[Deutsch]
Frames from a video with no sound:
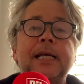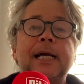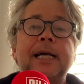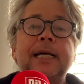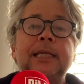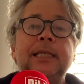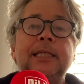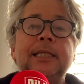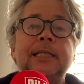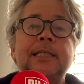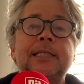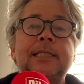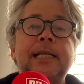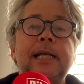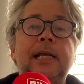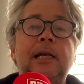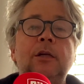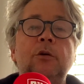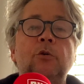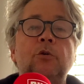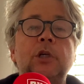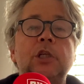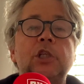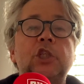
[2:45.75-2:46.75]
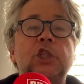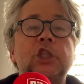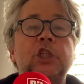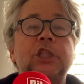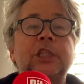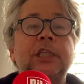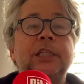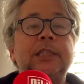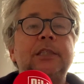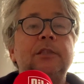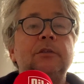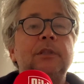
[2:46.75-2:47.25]
sage ich, es ist der logische
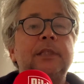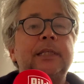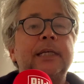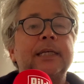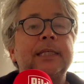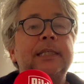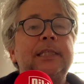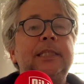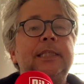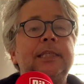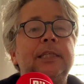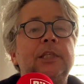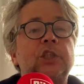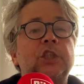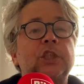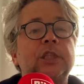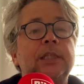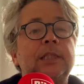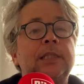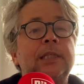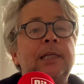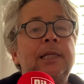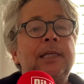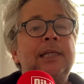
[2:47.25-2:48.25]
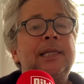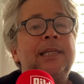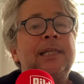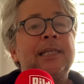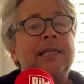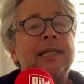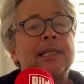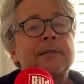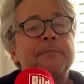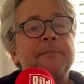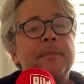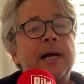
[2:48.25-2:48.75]
Schritt und der richtige Schritt,
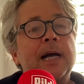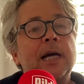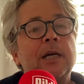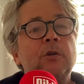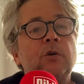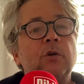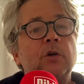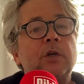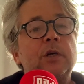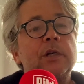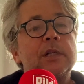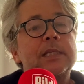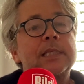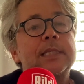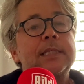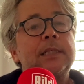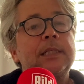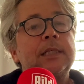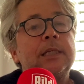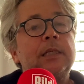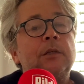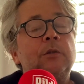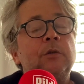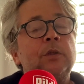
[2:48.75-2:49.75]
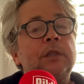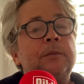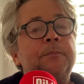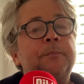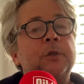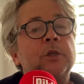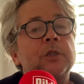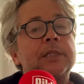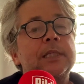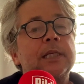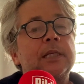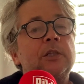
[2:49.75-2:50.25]
dass Mario Götze und
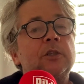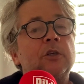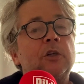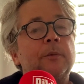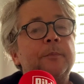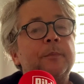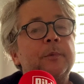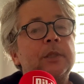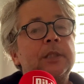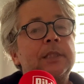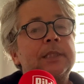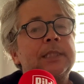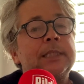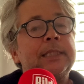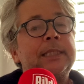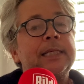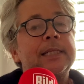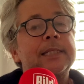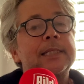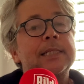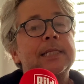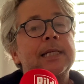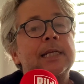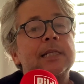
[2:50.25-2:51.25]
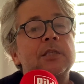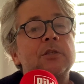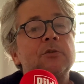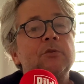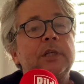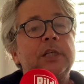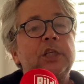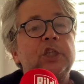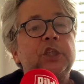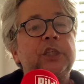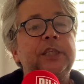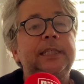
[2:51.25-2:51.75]
Borussia Dortmund sich jetzt dazu
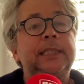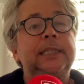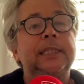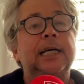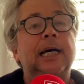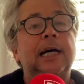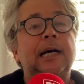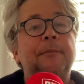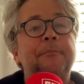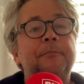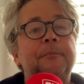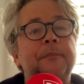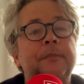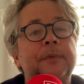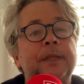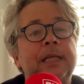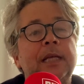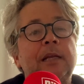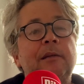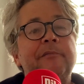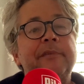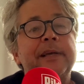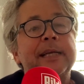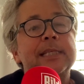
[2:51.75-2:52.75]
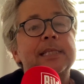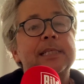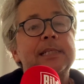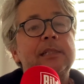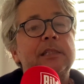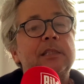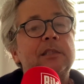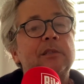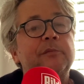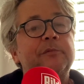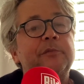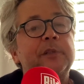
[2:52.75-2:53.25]
entschieden haben, den
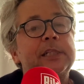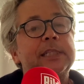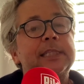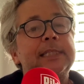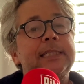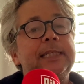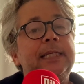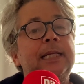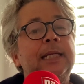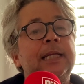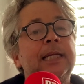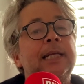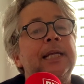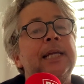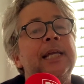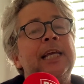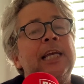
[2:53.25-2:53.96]
Wechsel zu vollziehen.